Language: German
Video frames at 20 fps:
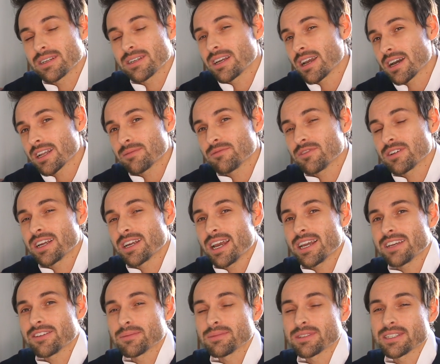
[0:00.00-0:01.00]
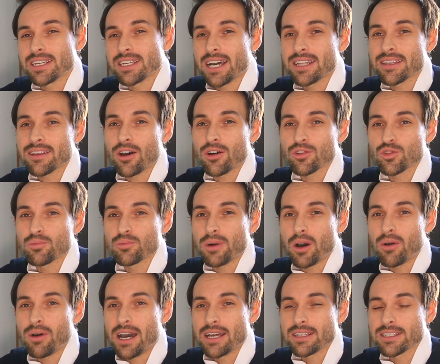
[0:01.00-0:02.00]
gerade im Vergleich, wenn man sich andere
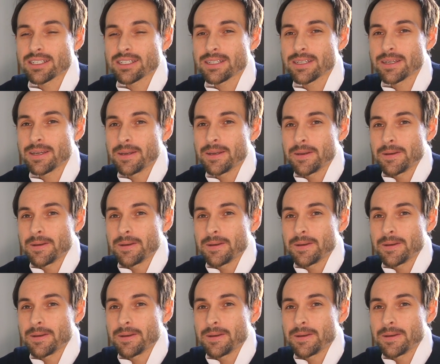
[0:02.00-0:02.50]
Autobauer ansieht.